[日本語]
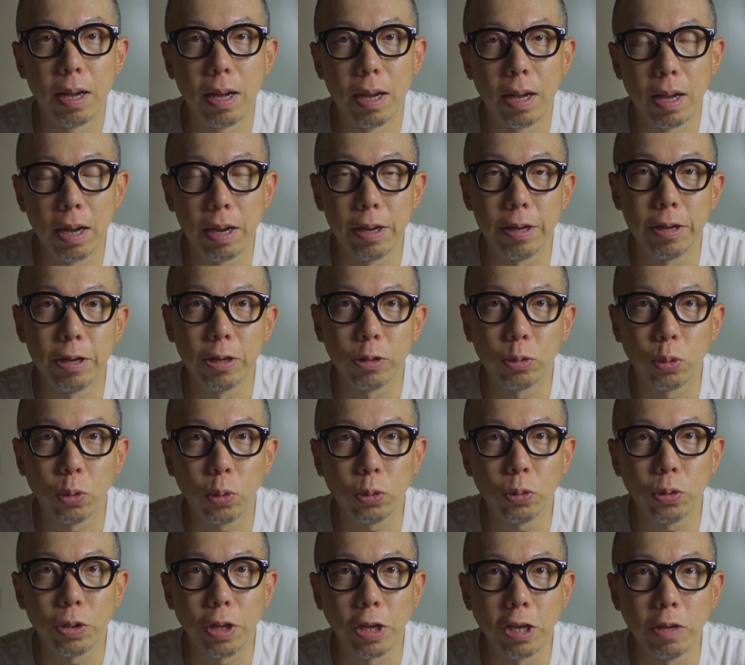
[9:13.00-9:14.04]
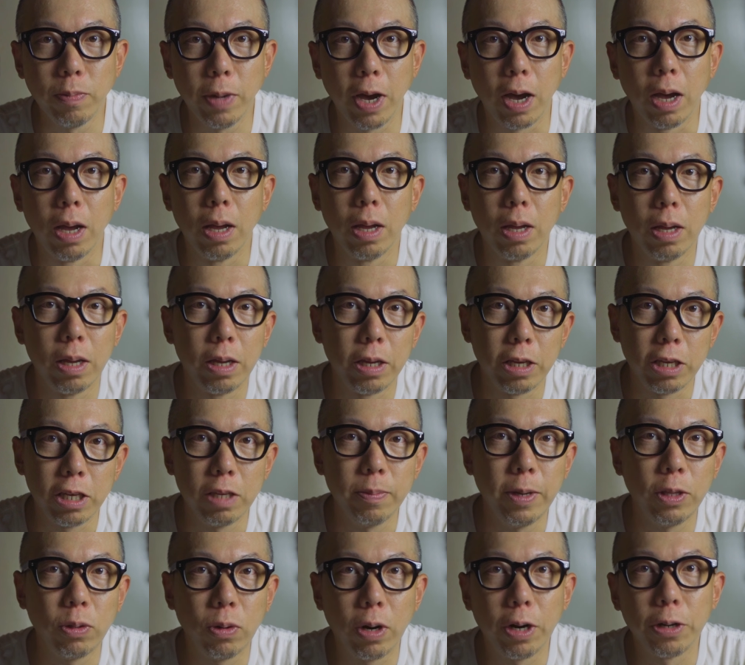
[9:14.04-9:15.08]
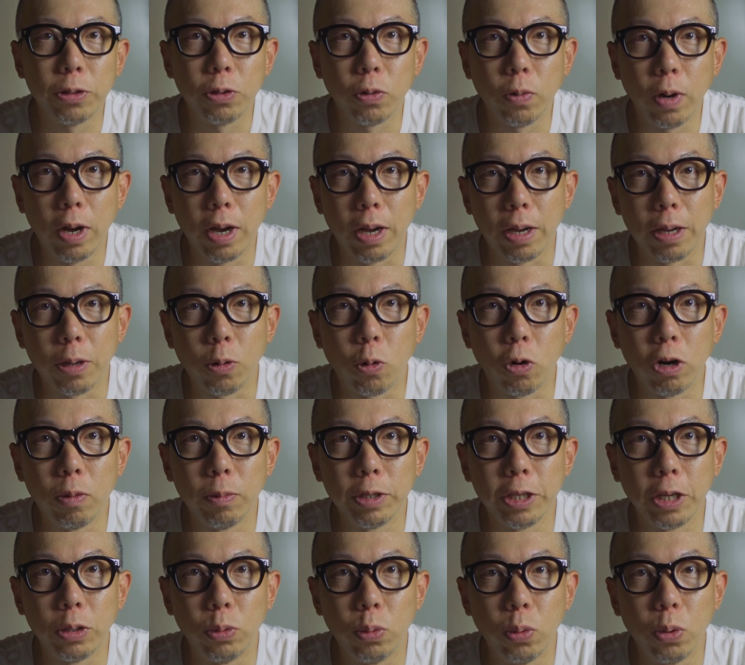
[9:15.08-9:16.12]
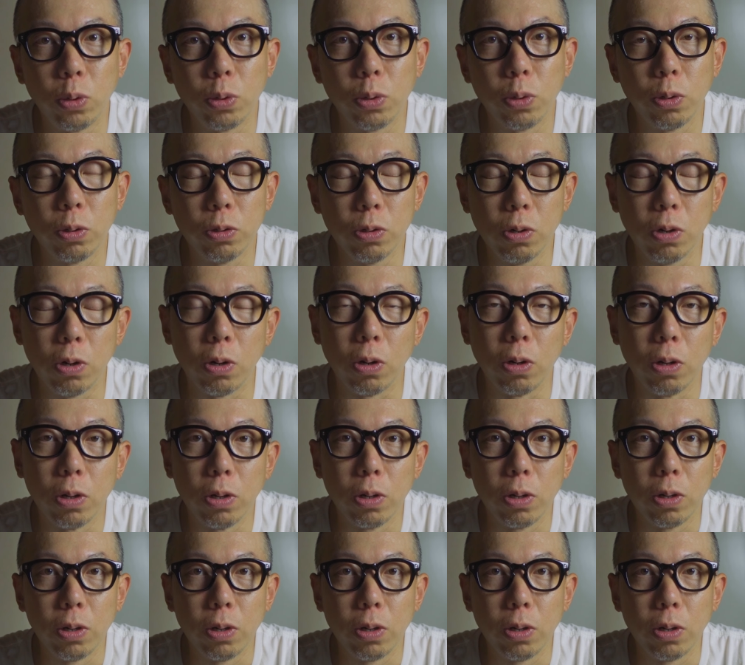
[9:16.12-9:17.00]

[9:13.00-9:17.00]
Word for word: はい、えー、ということで今今のライトはこれまで同様の